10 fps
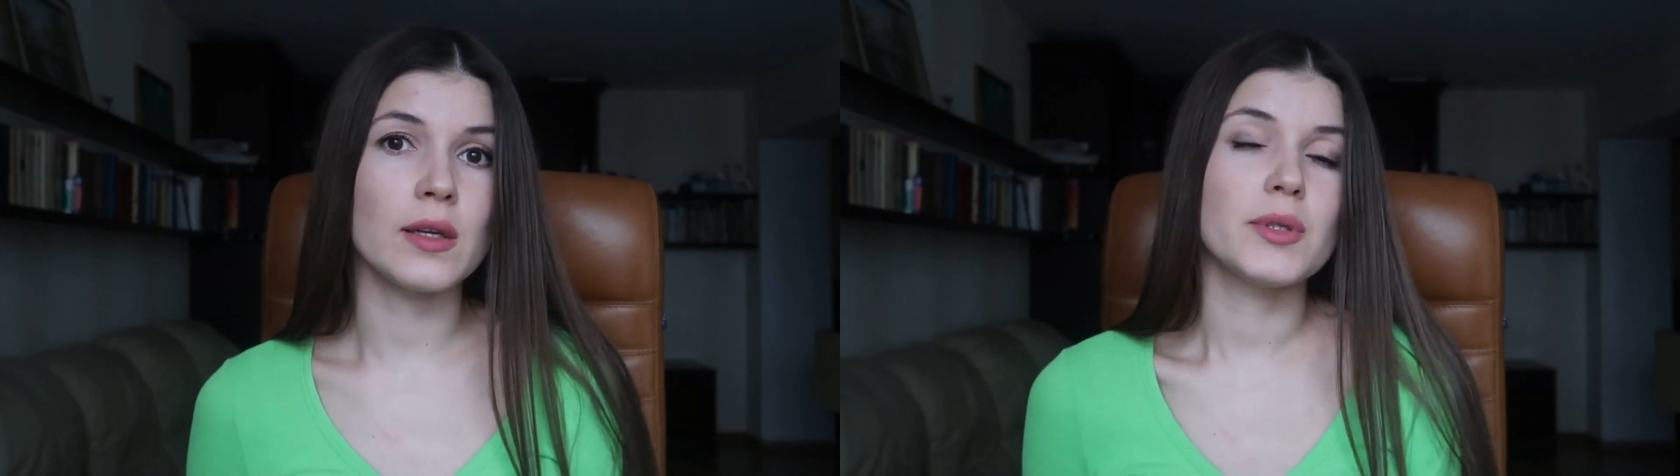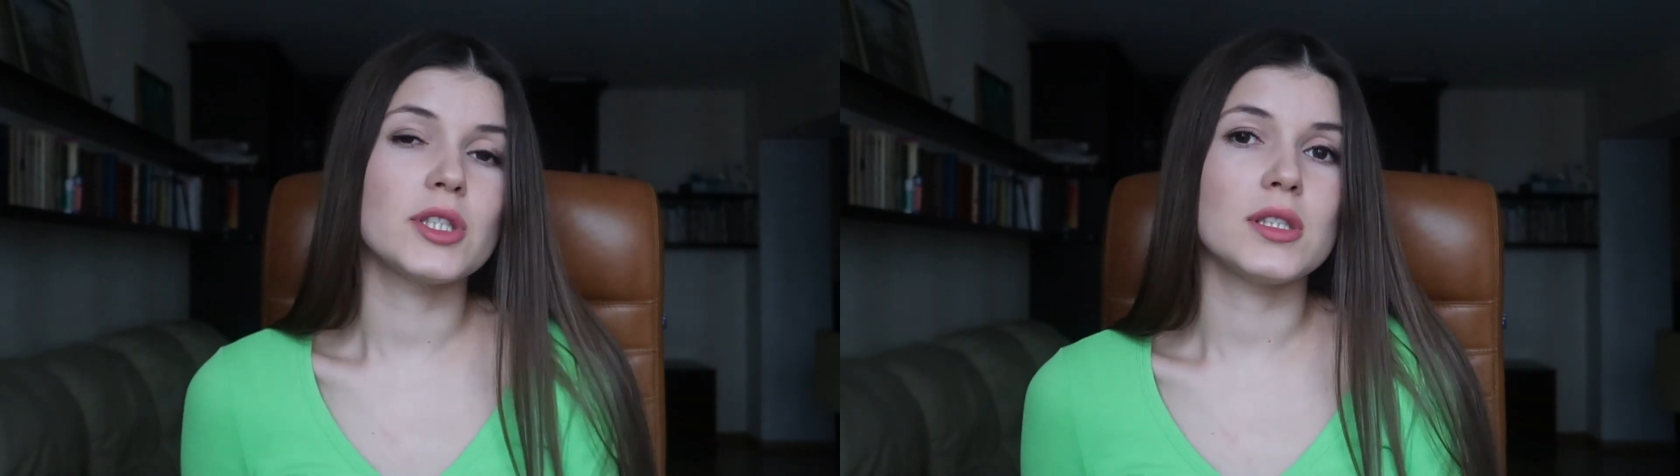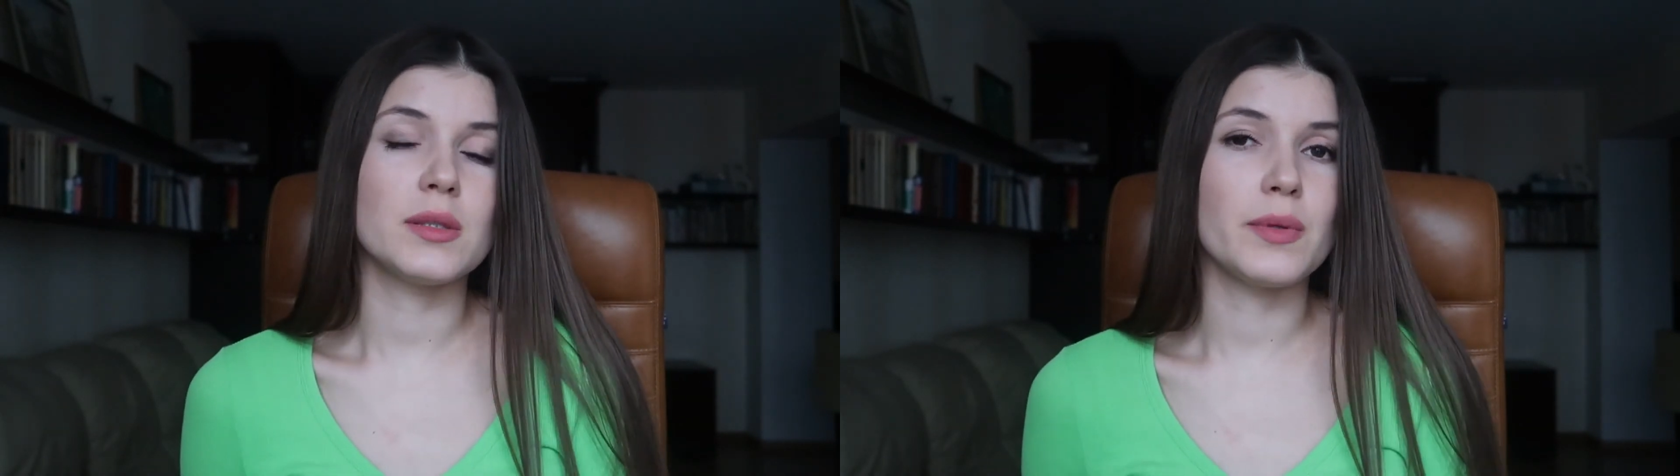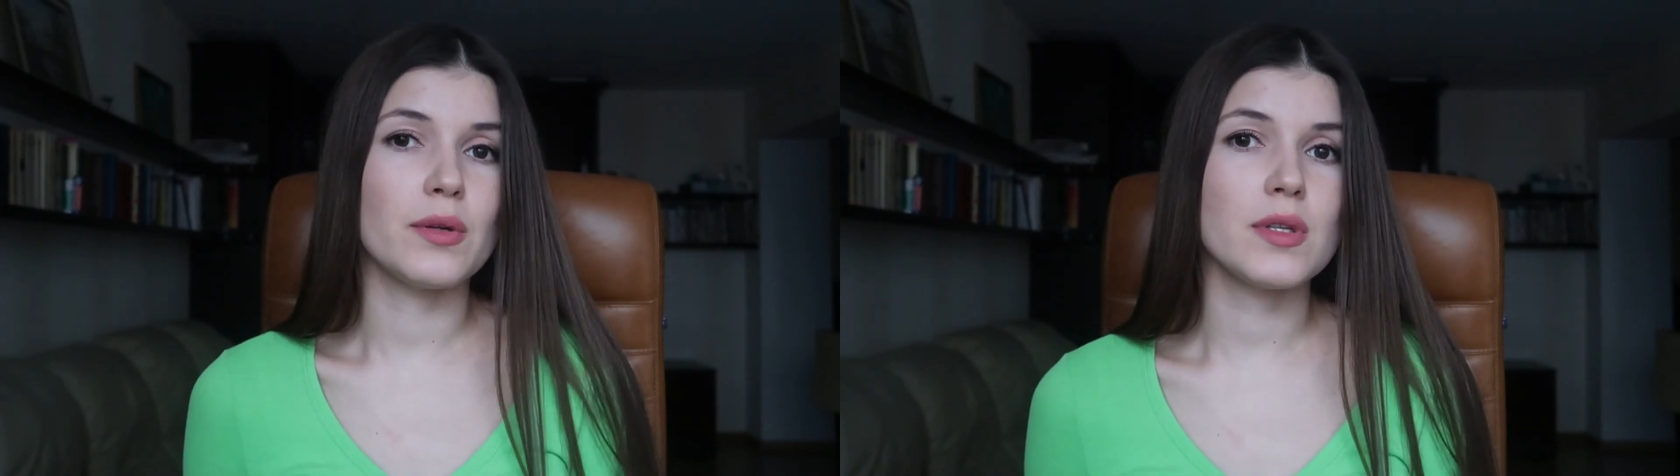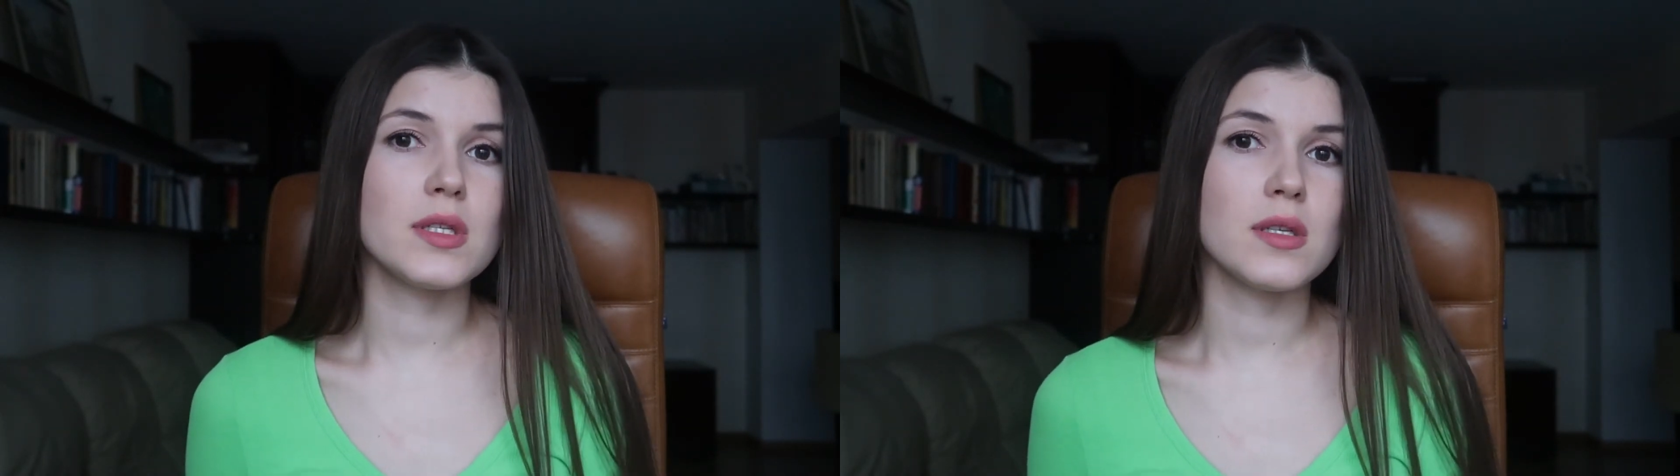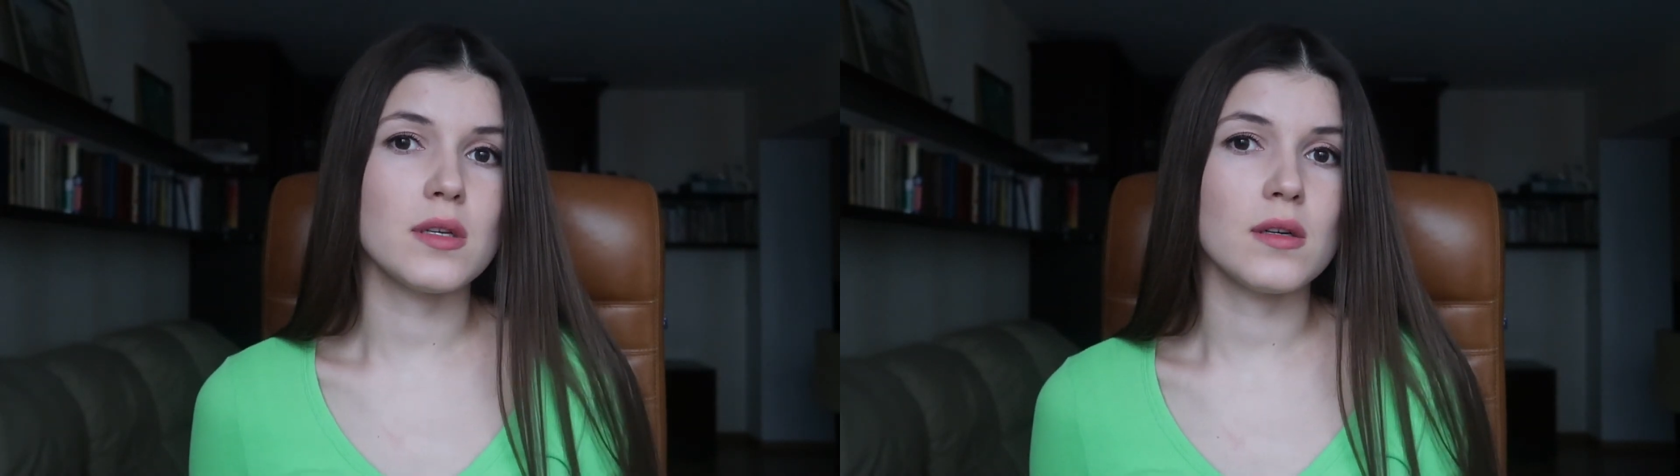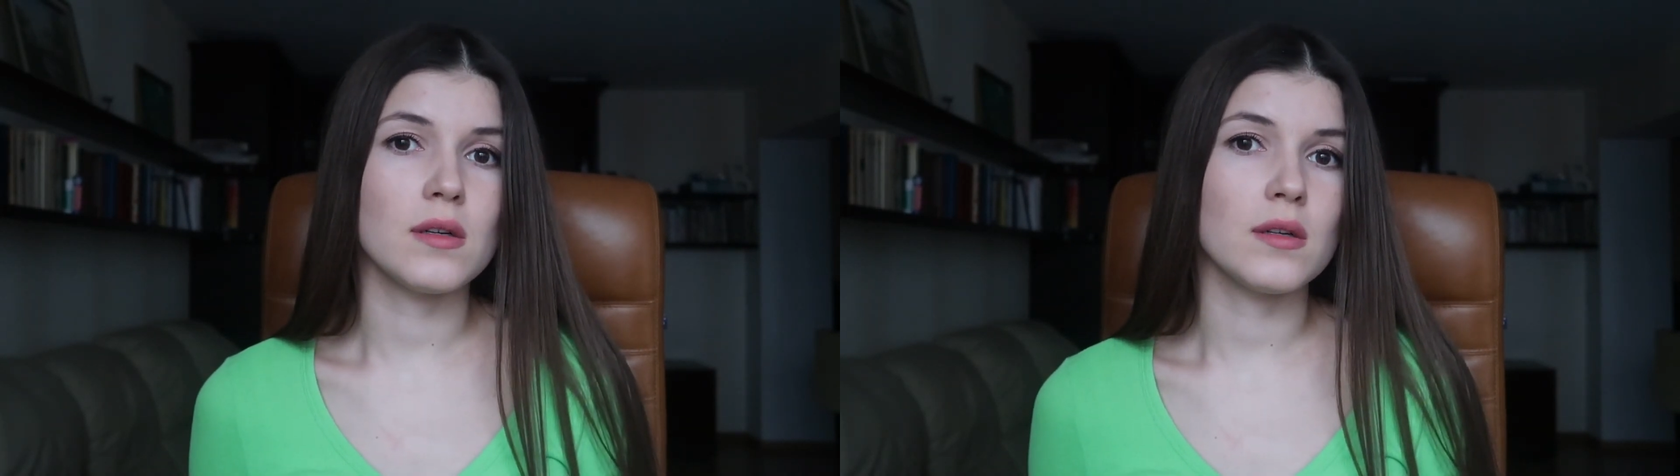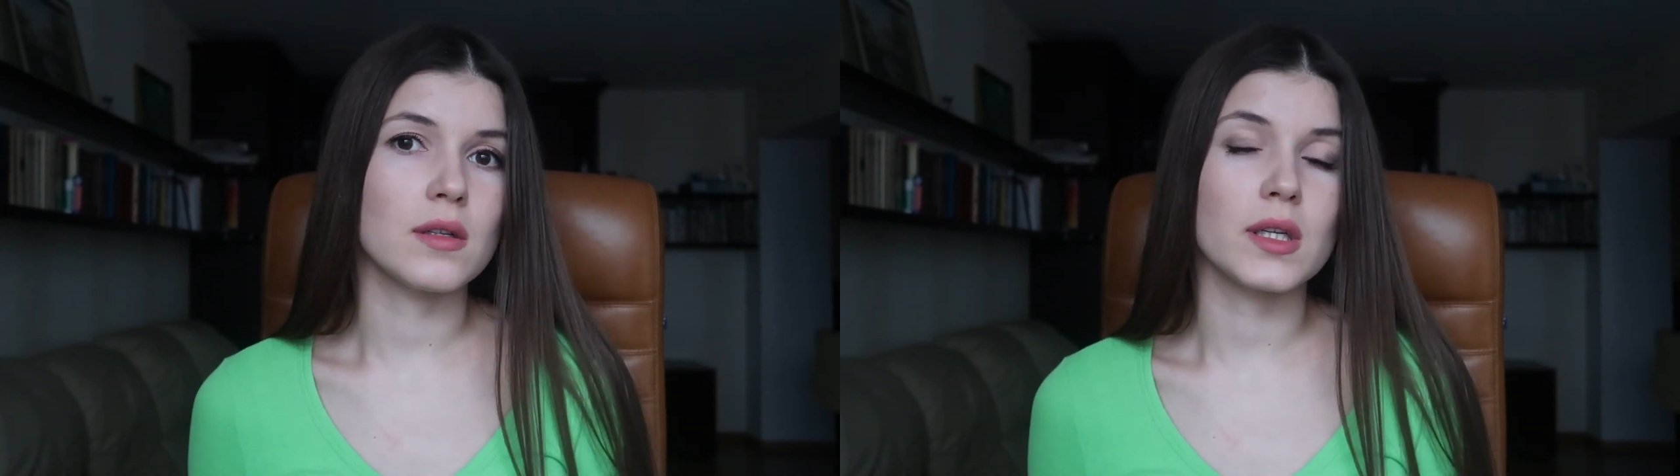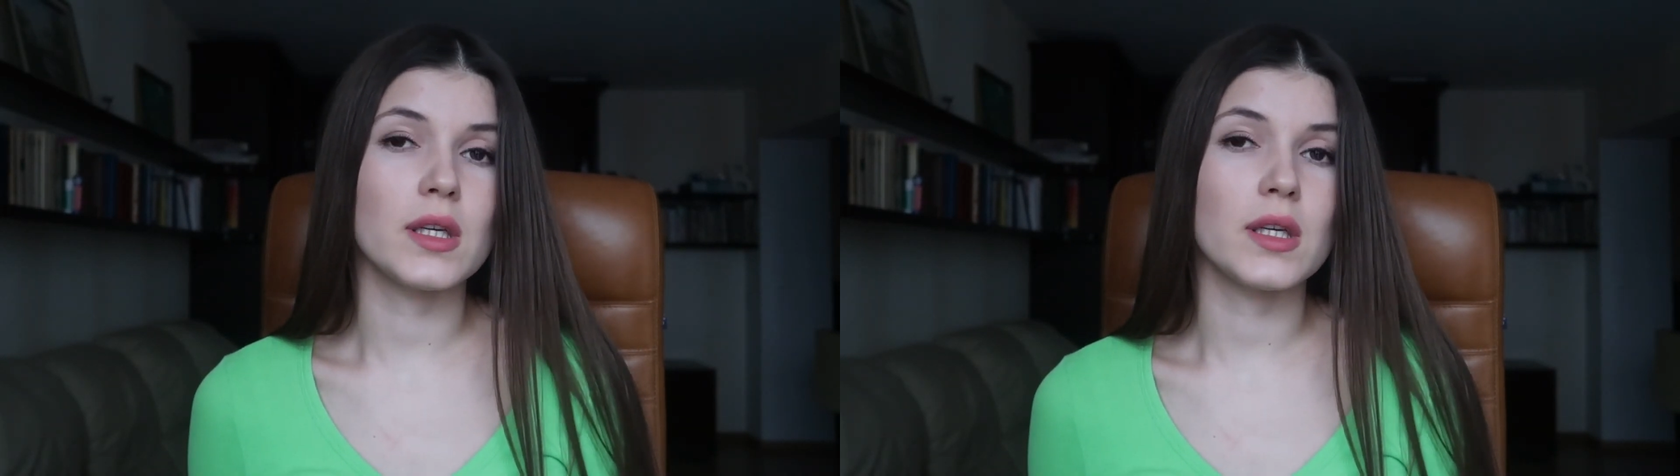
либо же соберете